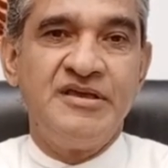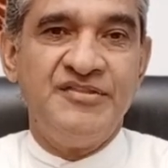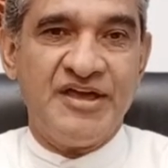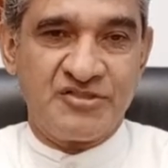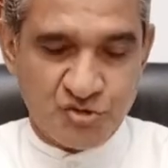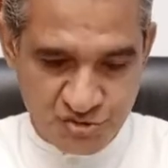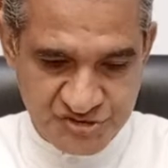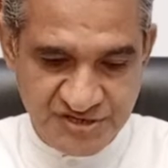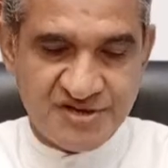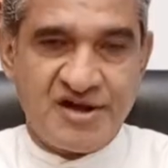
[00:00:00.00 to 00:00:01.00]
இந்த
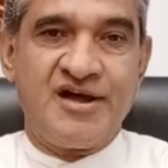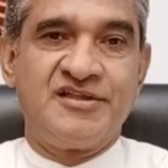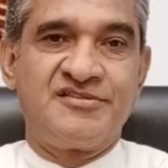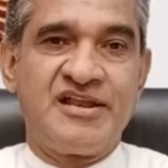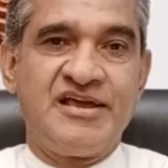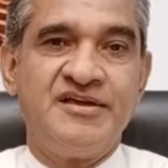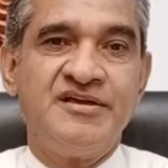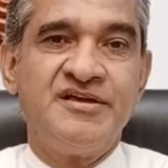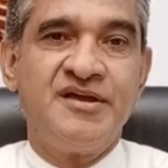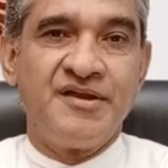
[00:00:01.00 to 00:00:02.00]
தொற்றின் காலத்தில்
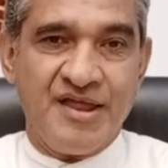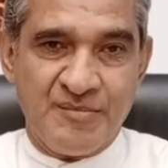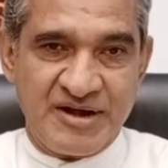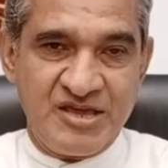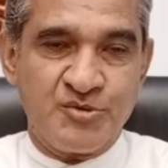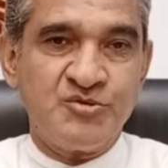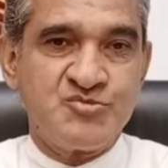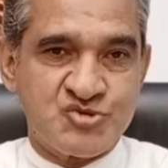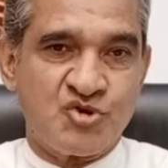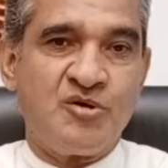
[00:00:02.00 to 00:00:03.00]
நாம் அனைவரும்
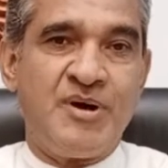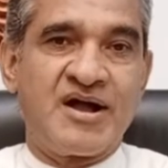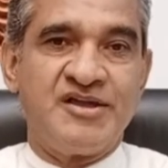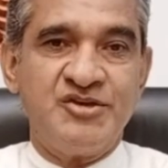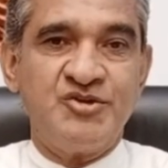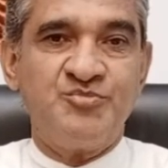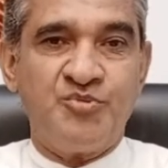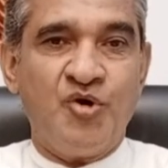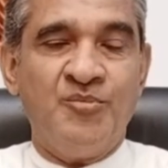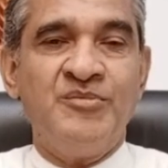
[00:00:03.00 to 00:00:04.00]
சுகமாக
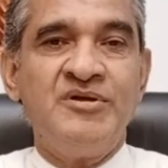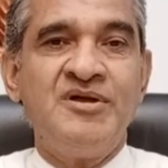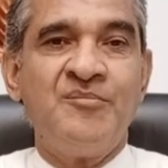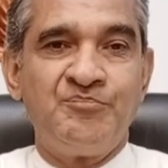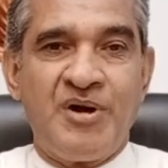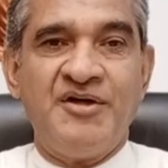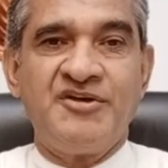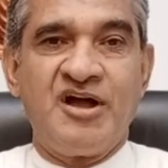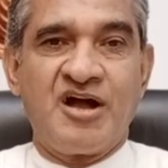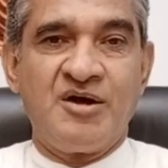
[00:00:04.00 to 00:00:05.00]
இருப்போம்
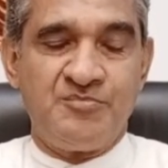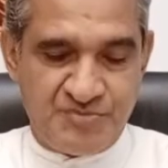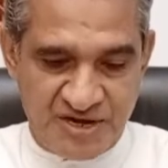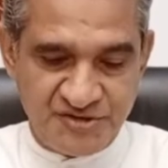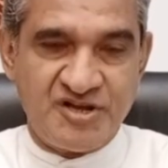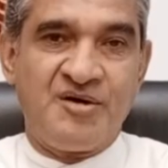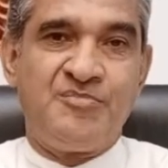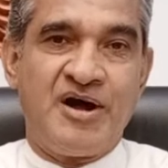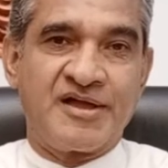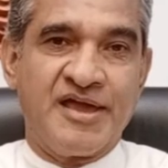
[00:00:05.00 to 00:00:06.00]
பாதுகாக
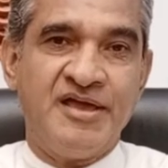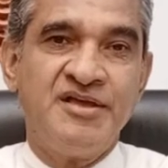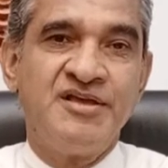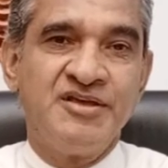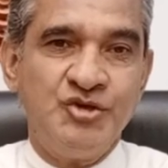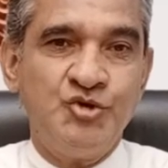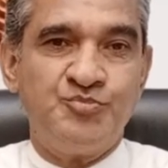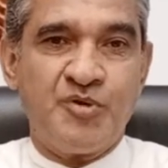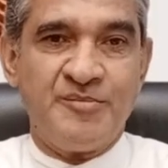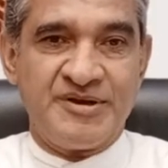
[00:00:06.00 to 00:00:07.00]
பாதுகாப்பாக
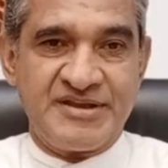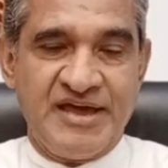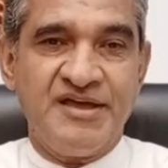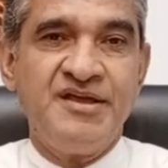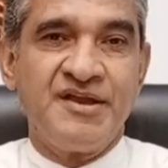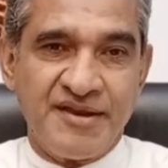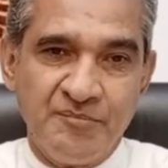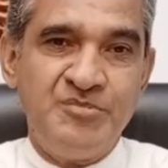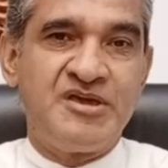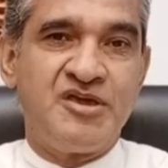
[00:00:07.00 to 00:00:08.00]
இருப்போம் என்ற
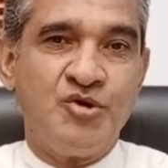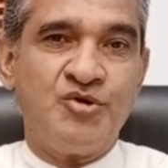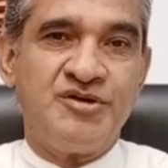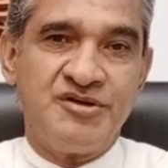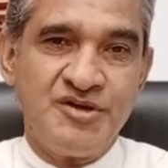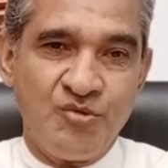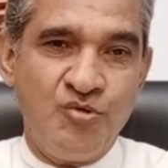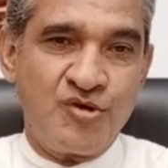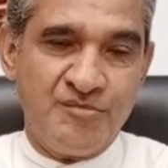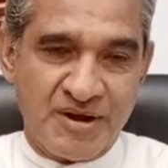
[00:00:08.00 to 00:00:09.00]
நம்பிக்கையோடு
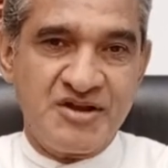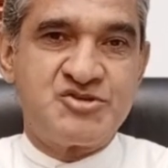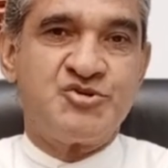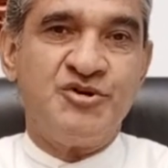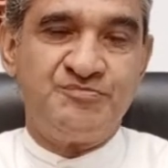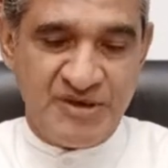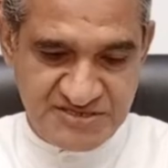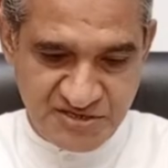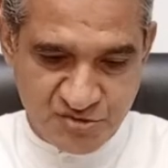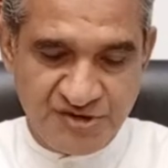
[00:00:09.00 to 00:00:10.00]
உங்களுடைய மகிழ்ச்சியோடு
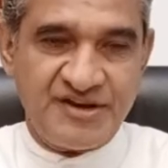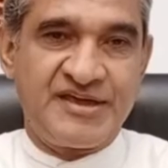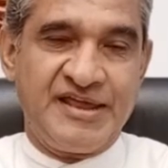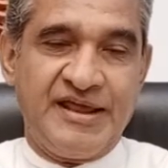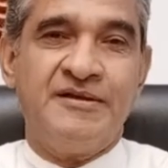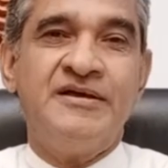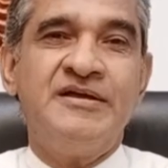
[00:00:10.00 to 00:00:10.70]
பேசிக்கொண்டிருக்கிறேன்